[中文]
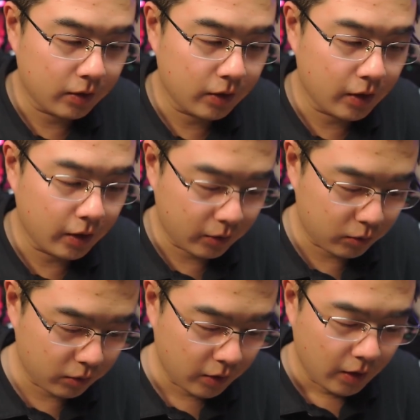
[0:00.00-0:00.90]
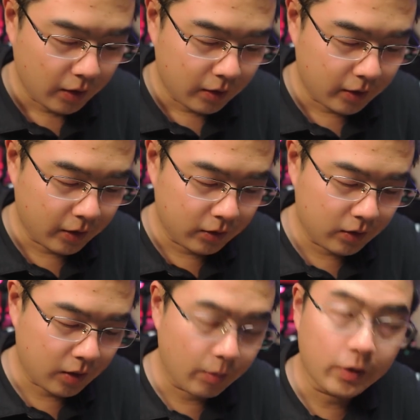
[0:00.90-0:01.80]
你可以去点击
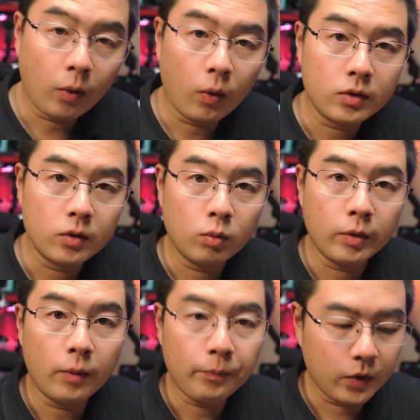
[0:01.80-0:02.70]
下面这个黄色图标。